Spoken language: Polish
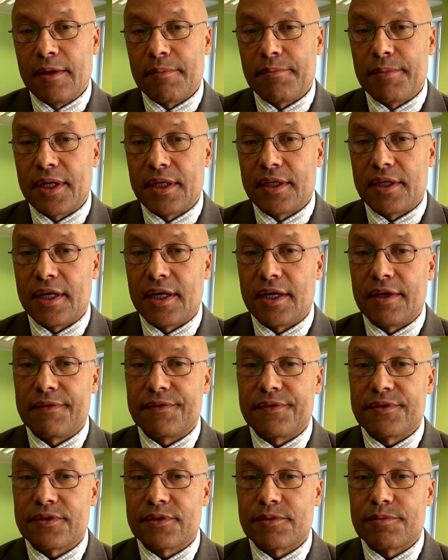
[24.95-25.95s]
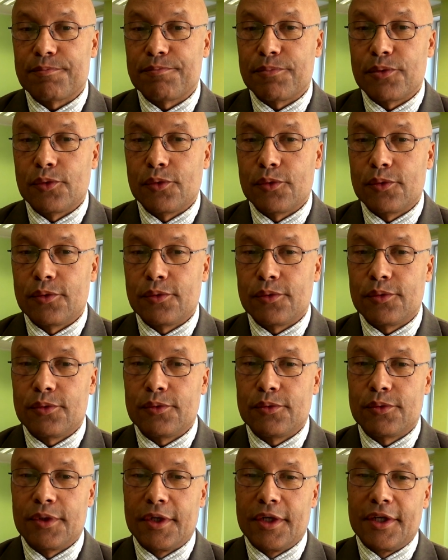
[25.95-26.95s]
Będę
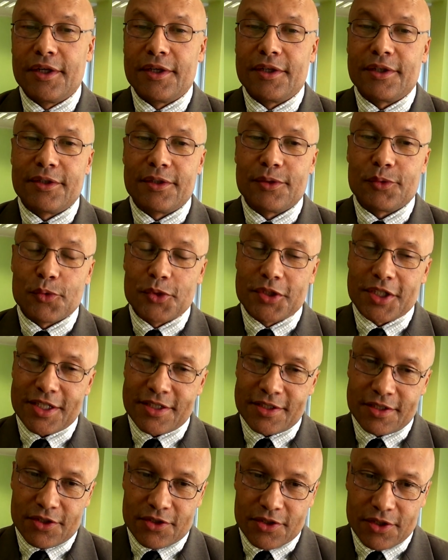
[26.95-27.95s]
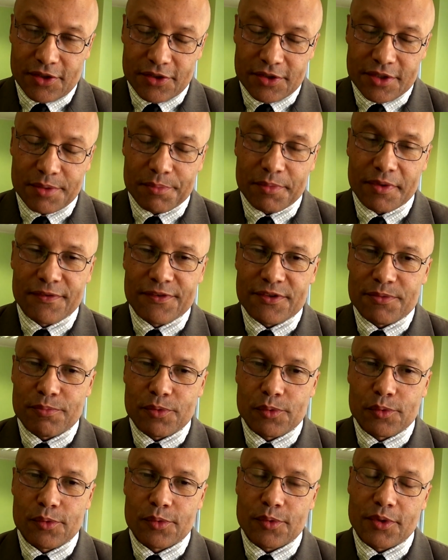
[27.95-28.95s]
współuczestniczącym i
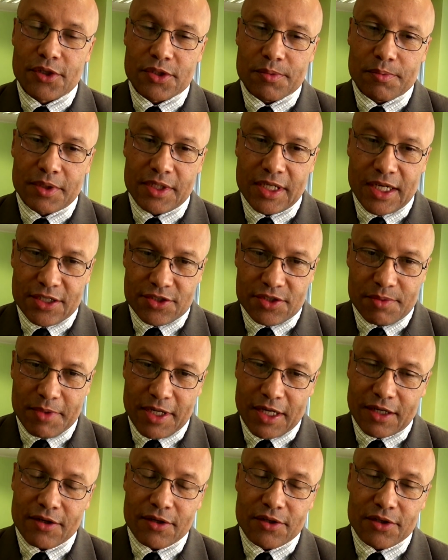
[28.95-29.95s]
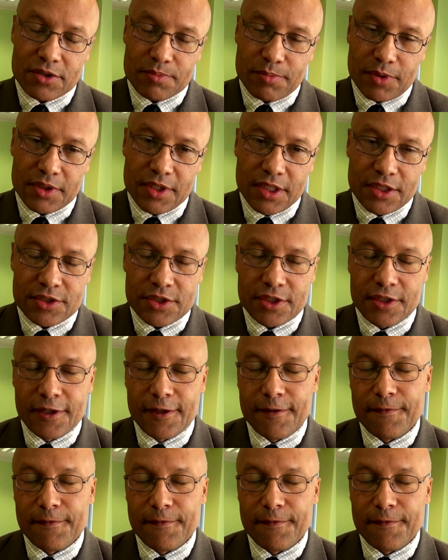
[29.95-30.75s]
współgospodarzem jako gospodarz